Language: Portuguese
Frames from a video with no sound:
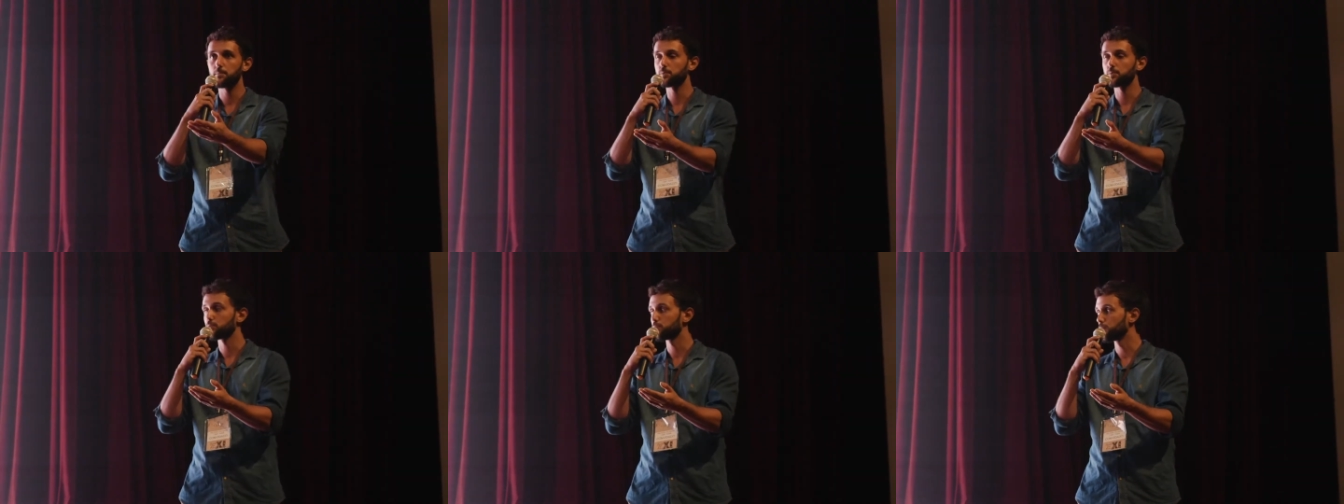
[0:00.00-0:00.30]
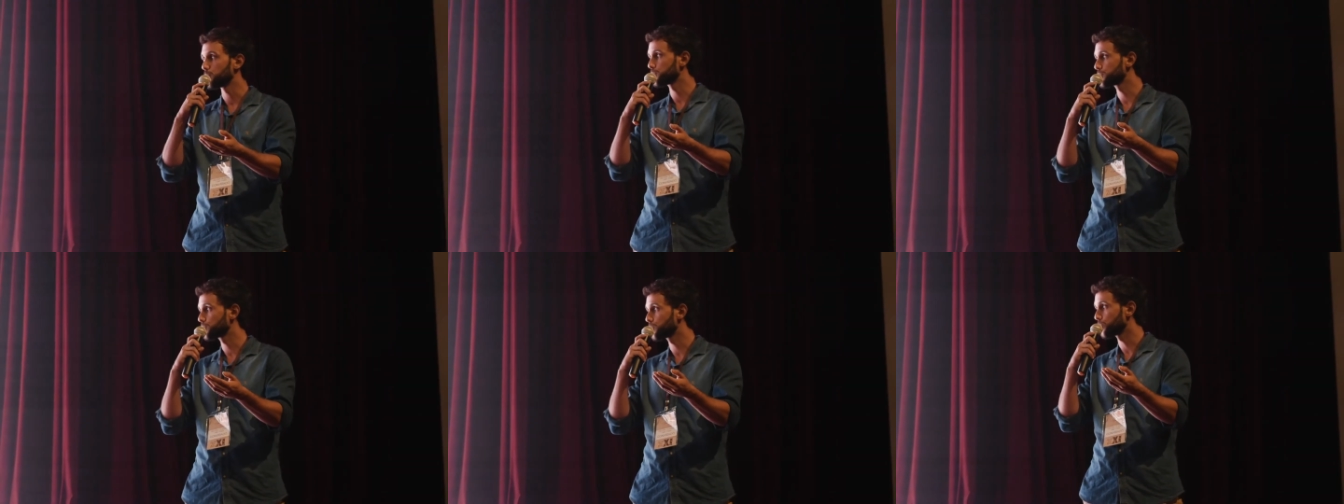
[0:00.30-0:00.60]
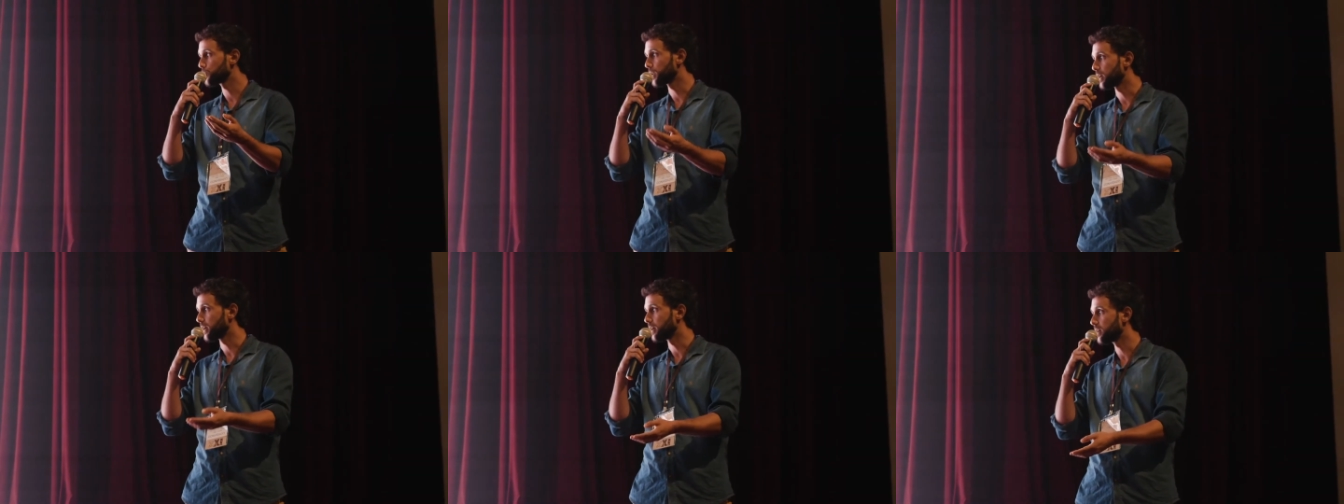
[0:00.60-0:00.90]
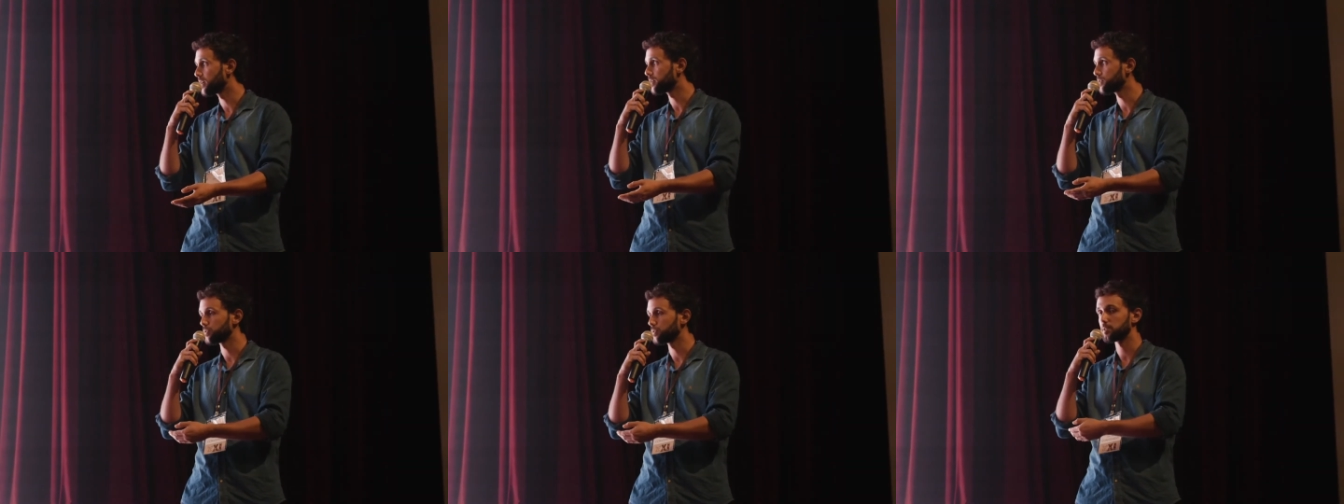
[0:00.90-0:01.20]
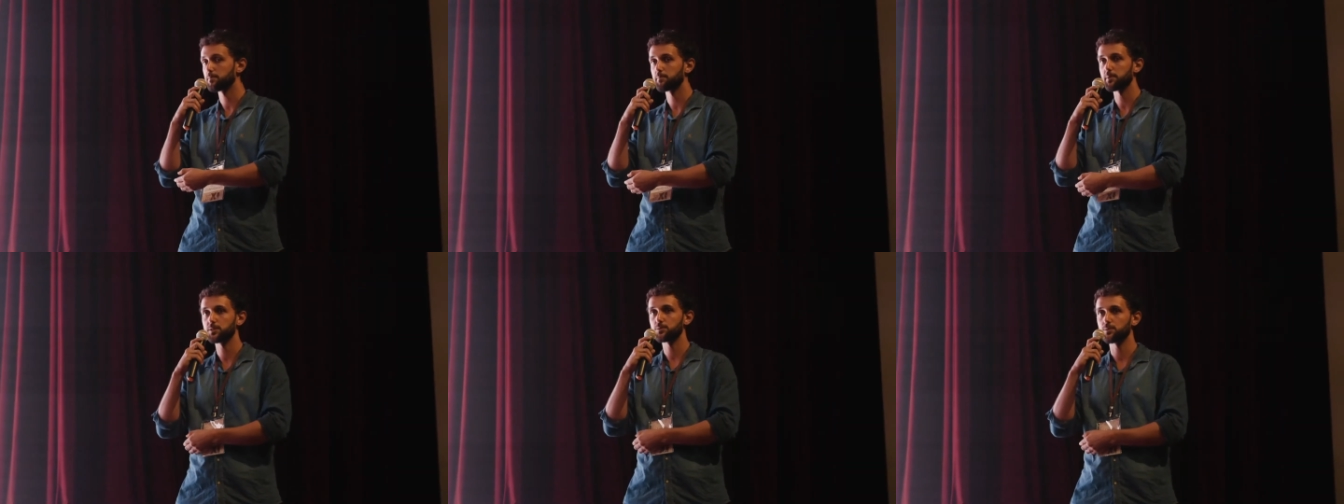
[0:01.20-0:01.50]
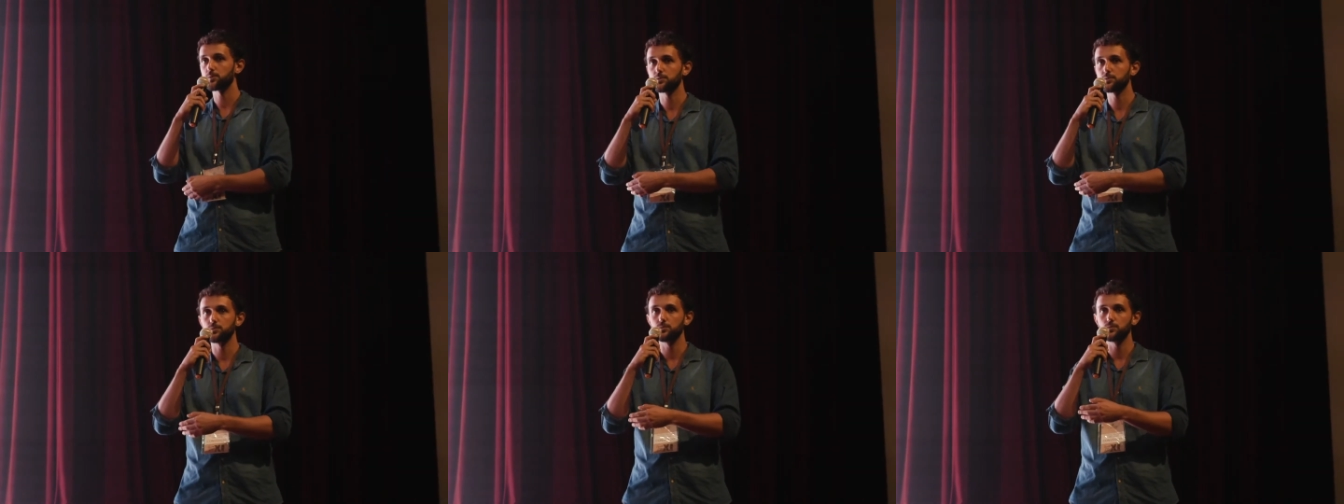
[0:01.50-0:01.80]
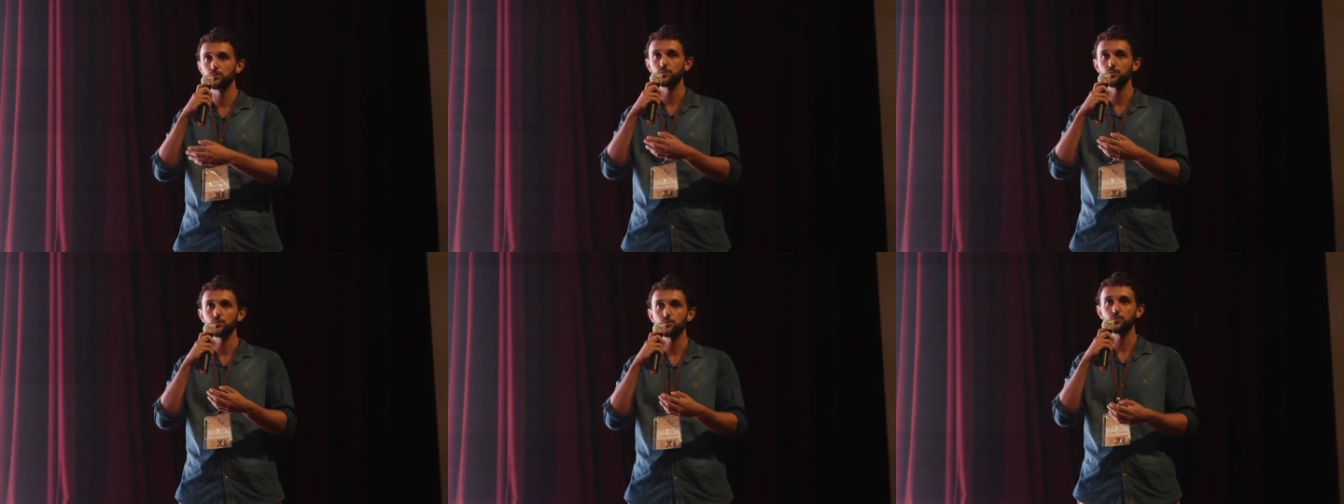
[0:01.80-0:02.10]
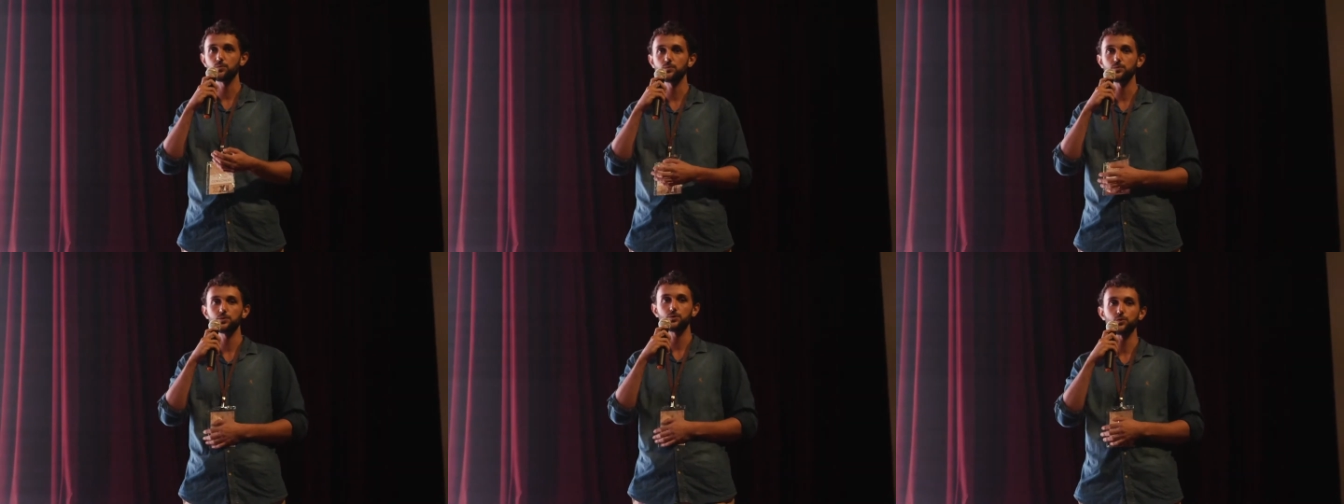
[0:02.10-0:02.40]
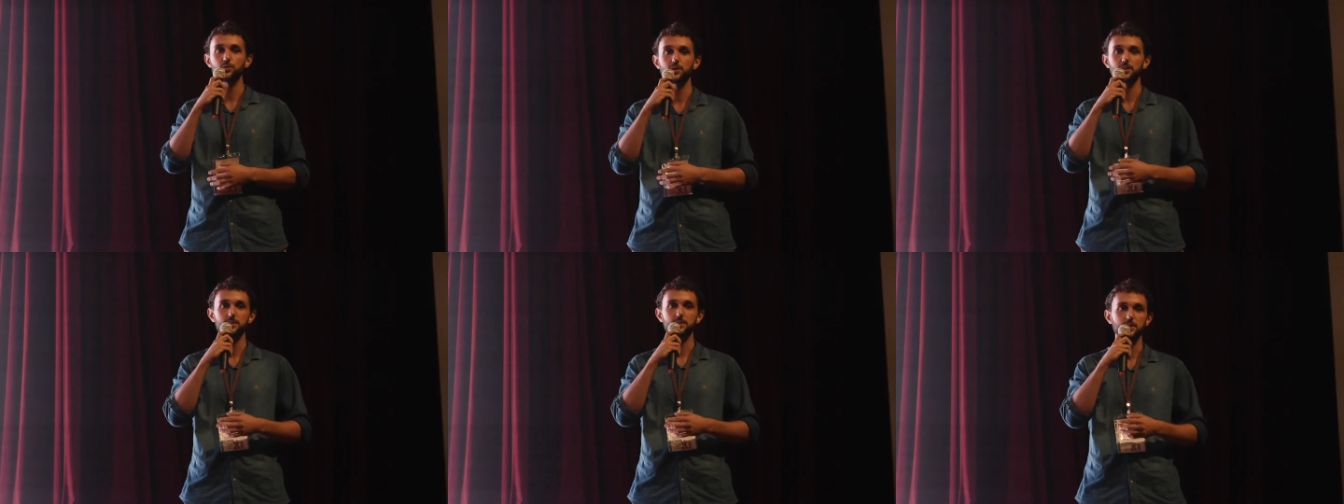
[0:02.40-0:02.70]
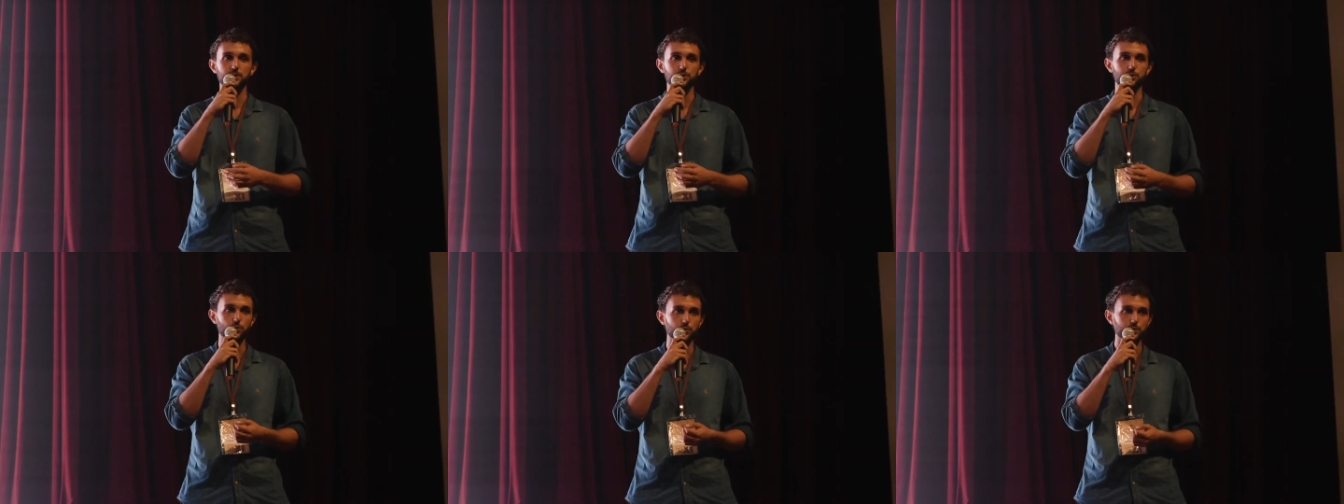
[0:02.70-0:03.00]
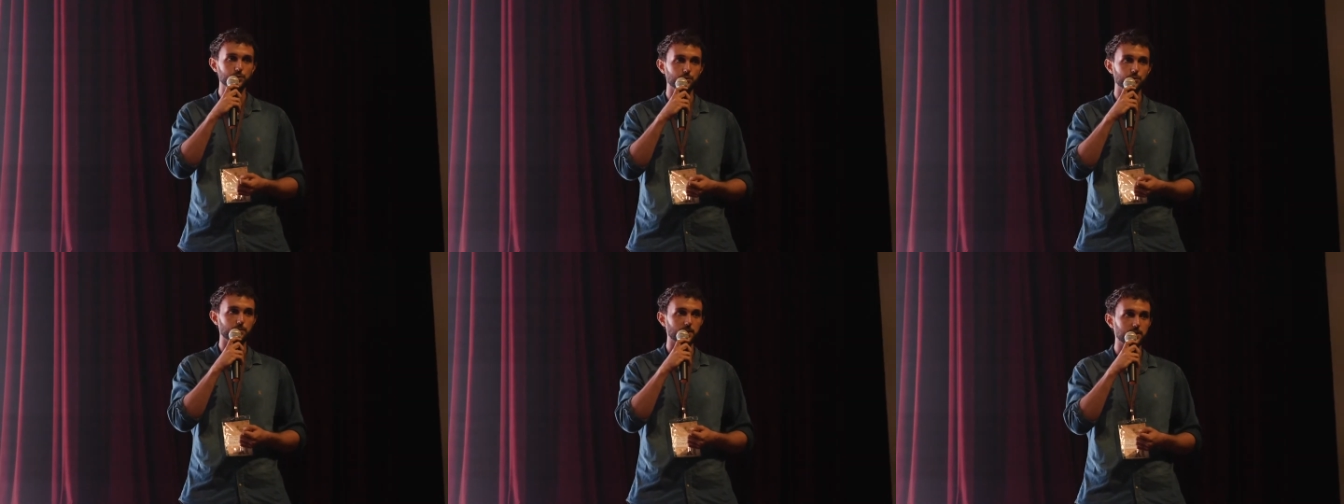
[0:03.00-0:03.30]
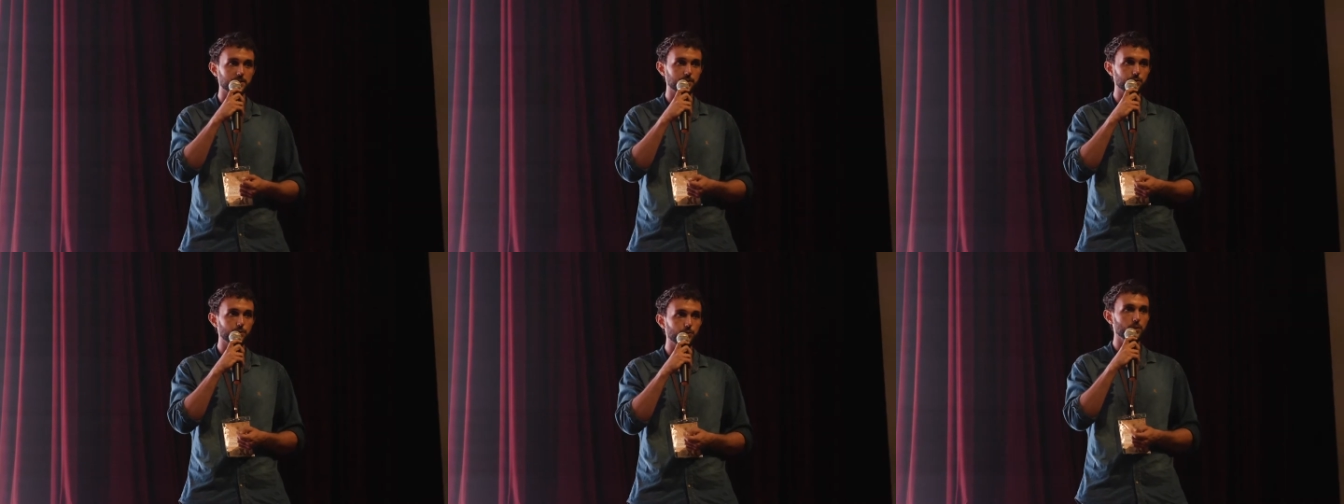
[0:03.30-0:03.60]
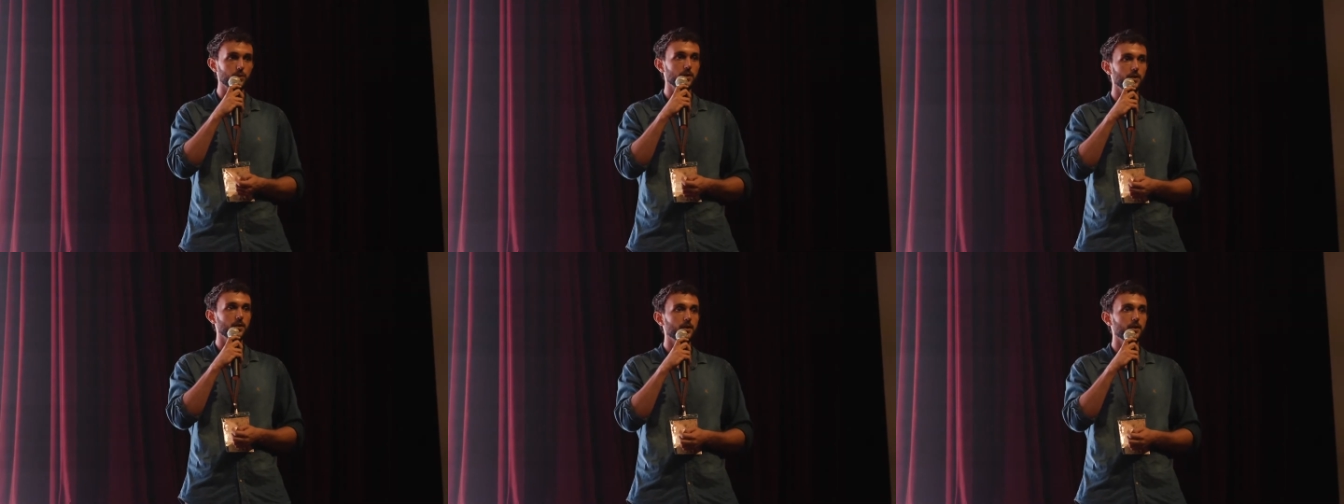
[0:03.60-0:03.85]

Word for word: para os meus conterrâneos e pessoas do, de outras regiões do Brasil